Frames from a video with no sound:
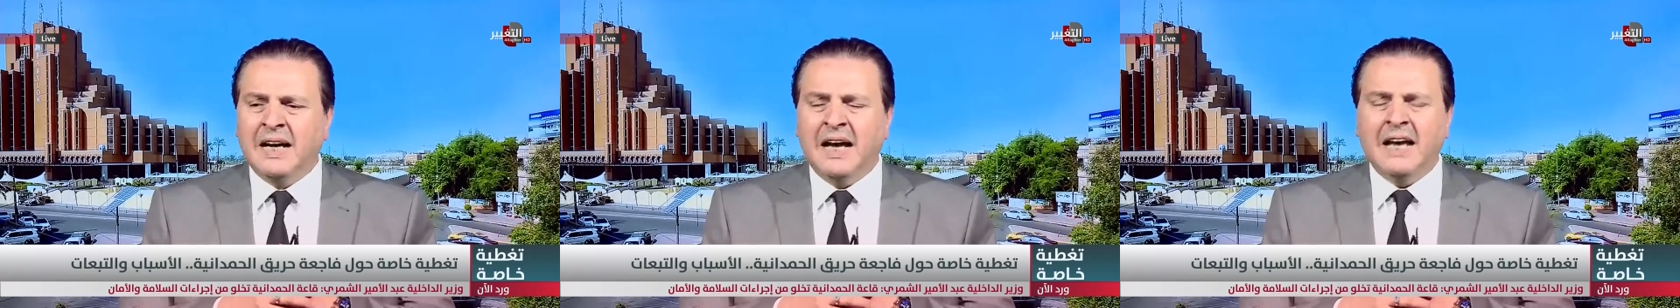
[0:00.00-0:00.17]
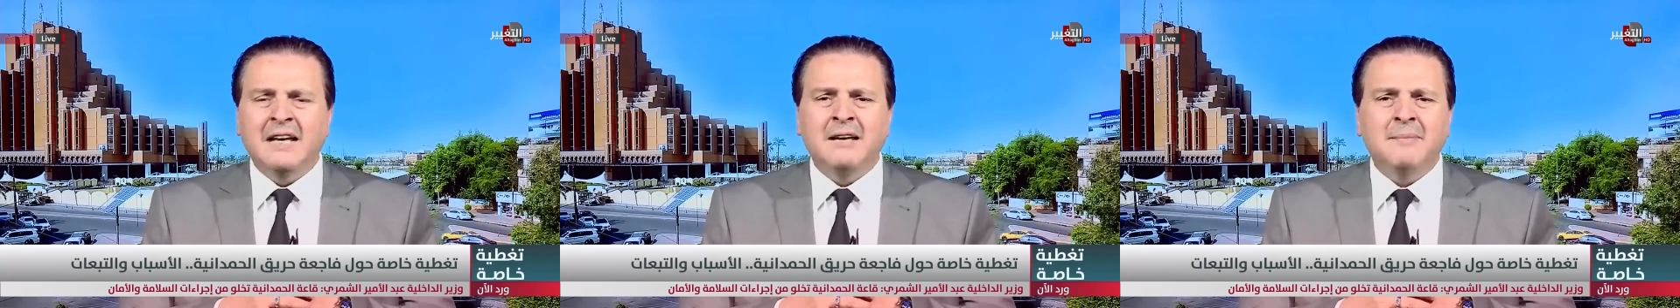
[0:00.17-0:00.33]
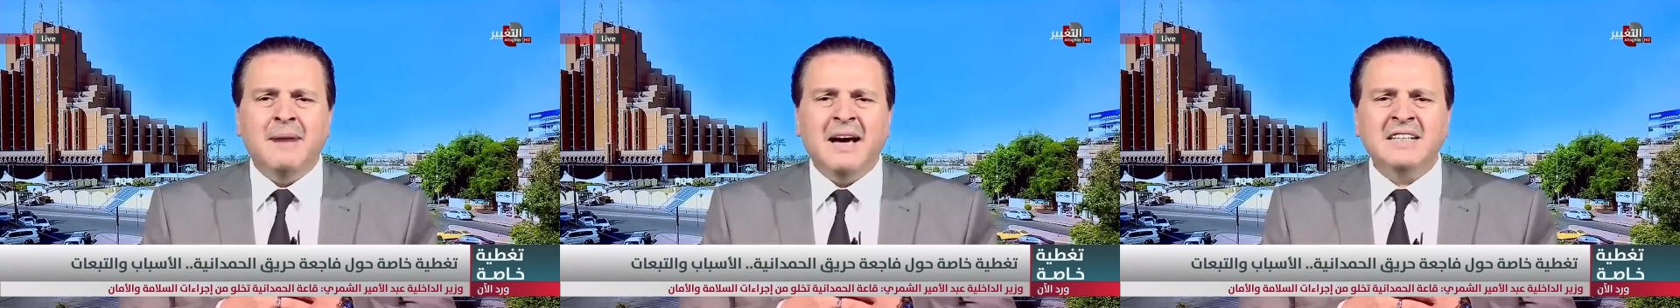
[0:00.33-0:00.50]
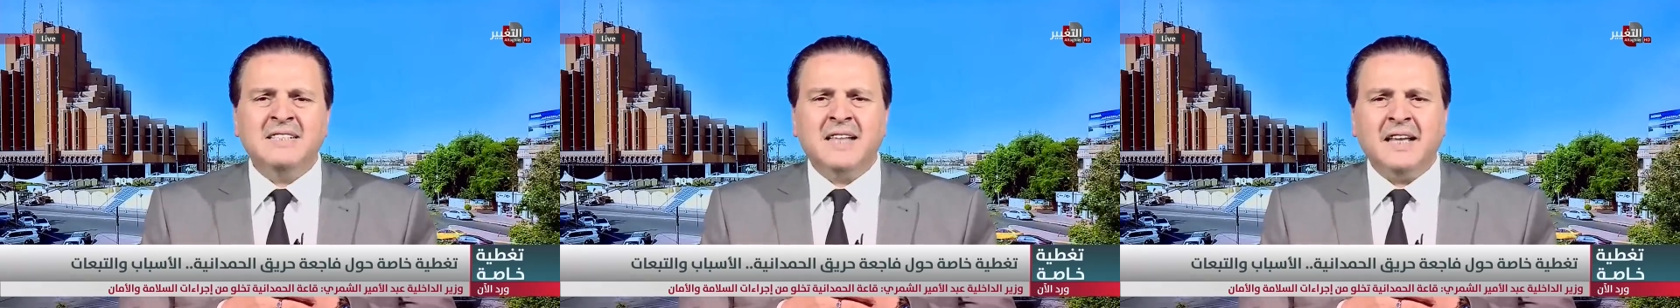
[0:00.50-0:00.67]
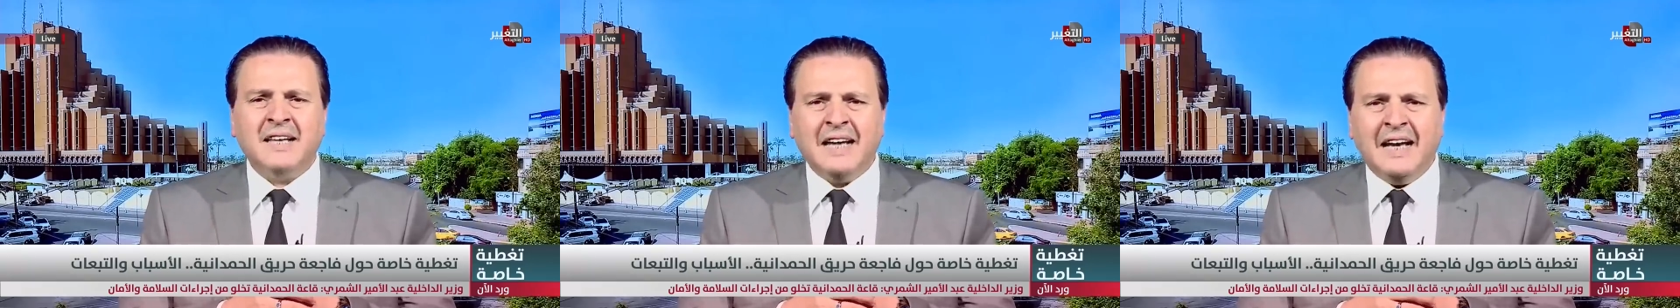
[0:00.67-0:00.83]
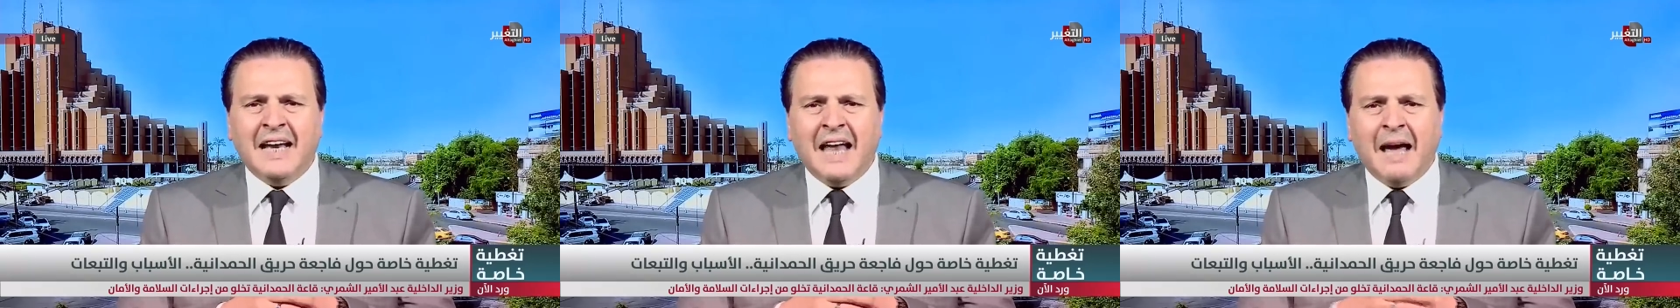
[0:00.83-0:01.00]
اللي ما
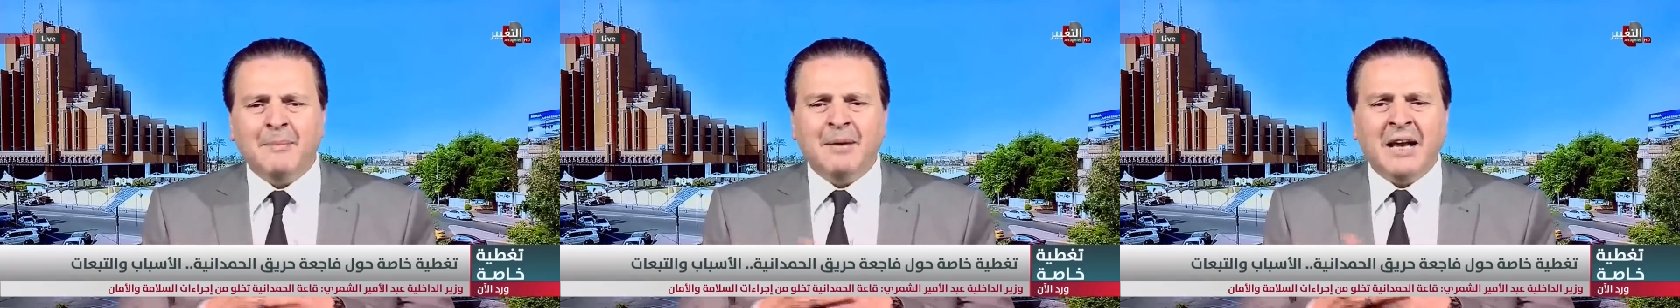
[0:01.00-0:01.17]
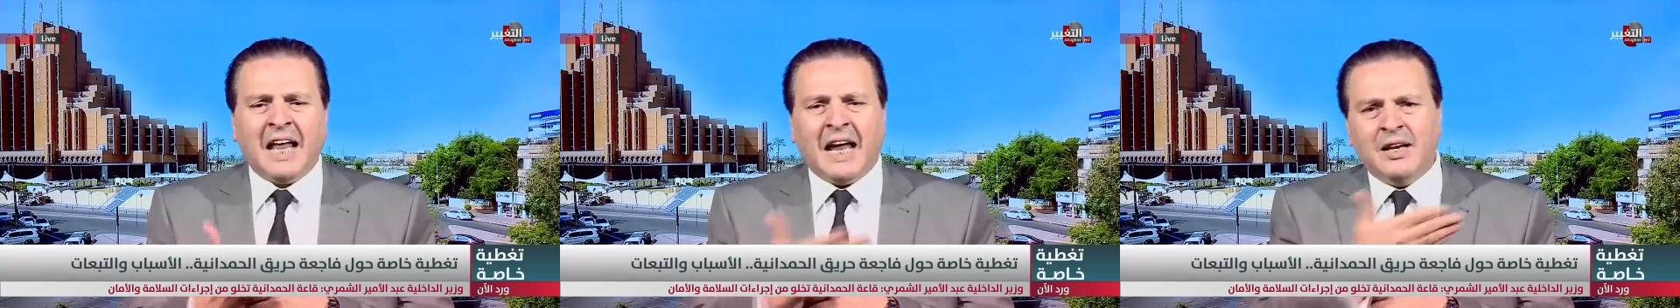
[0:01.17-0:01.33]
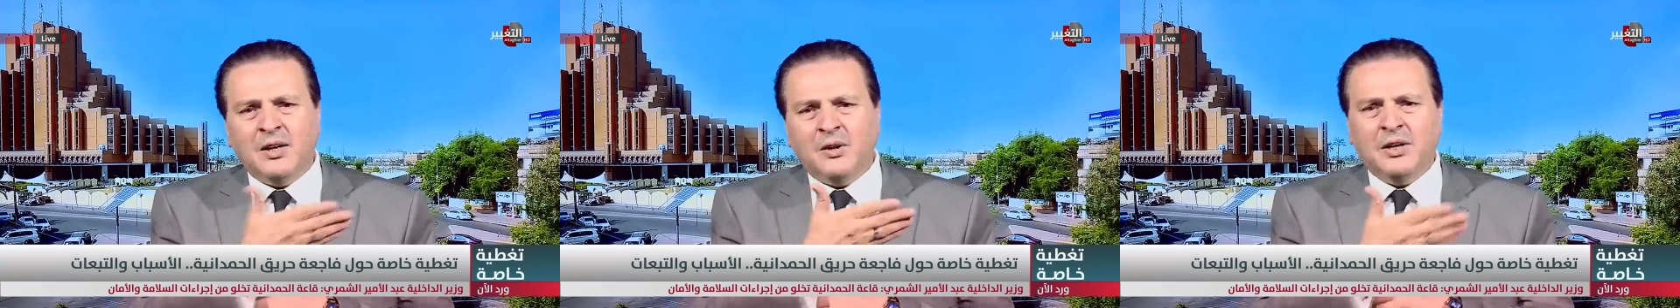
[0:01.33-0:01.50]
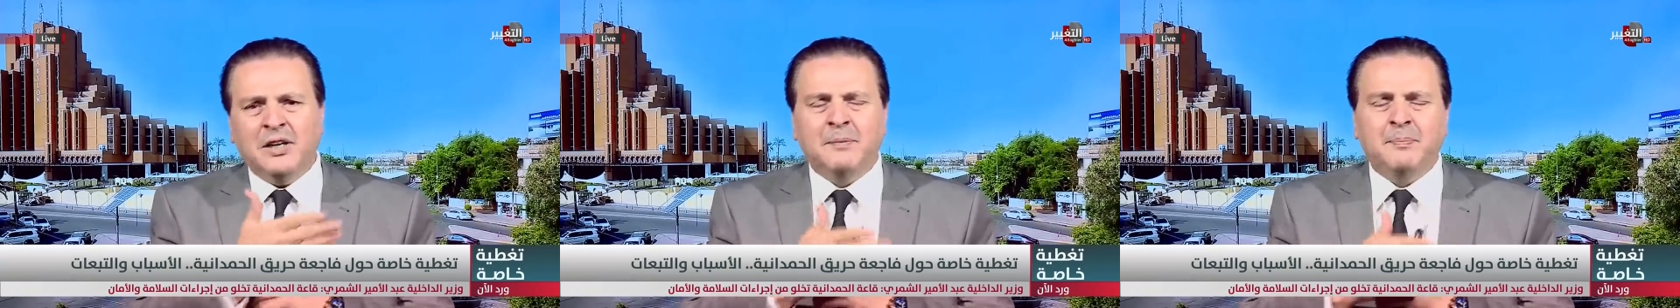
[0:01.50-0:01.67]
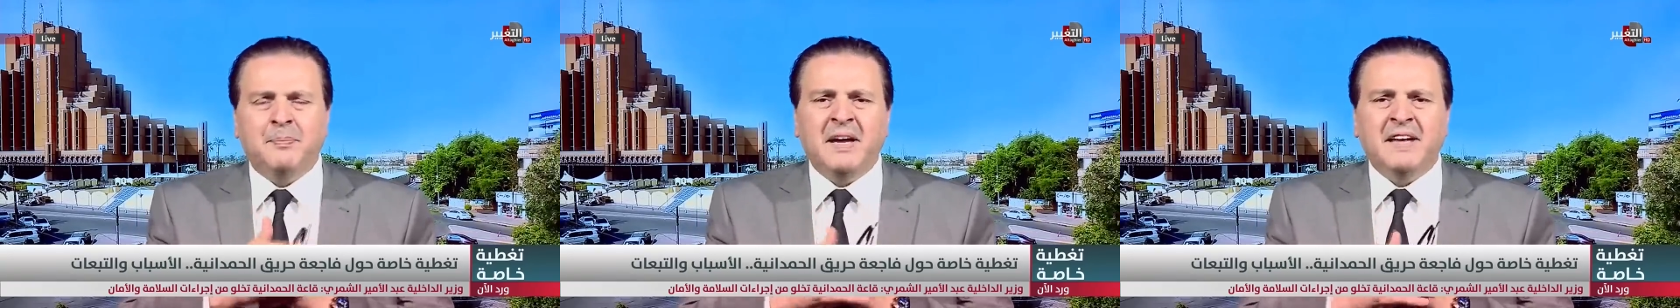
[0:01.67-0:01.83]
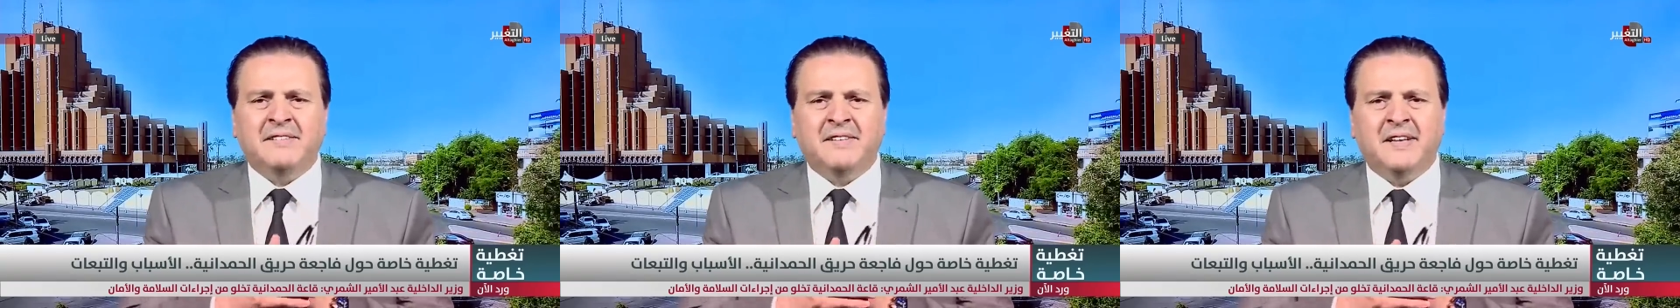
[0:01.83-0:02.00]
يستطيع العمل خليه يقعد
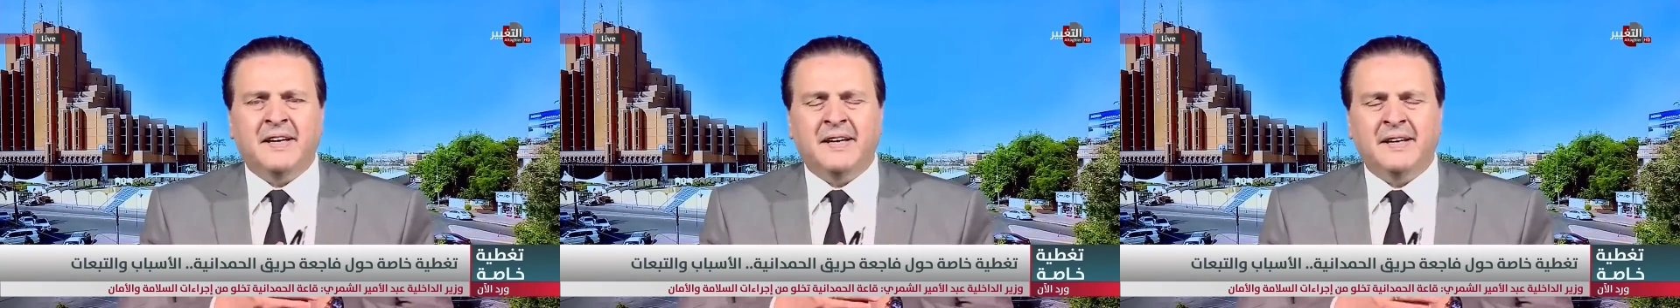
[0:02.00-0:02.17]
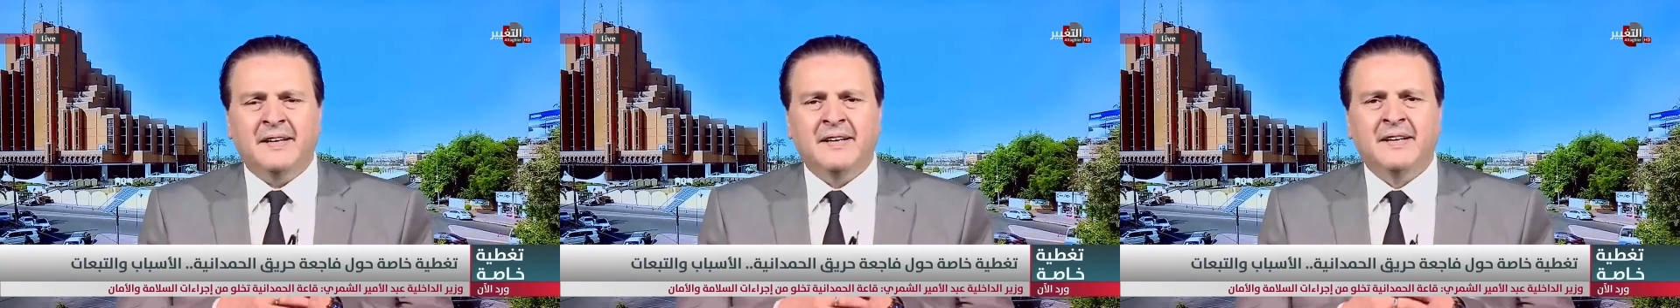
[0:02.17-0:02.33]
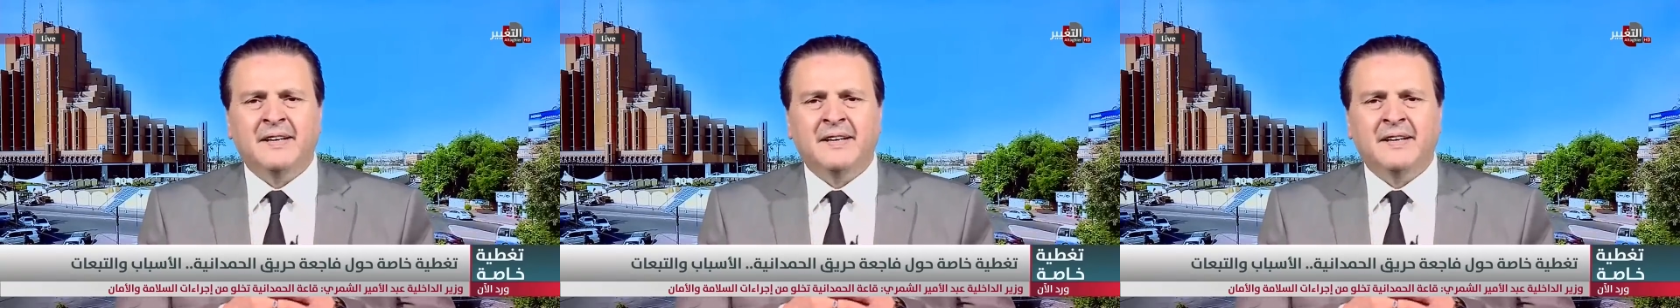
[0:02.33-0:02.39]
ببيته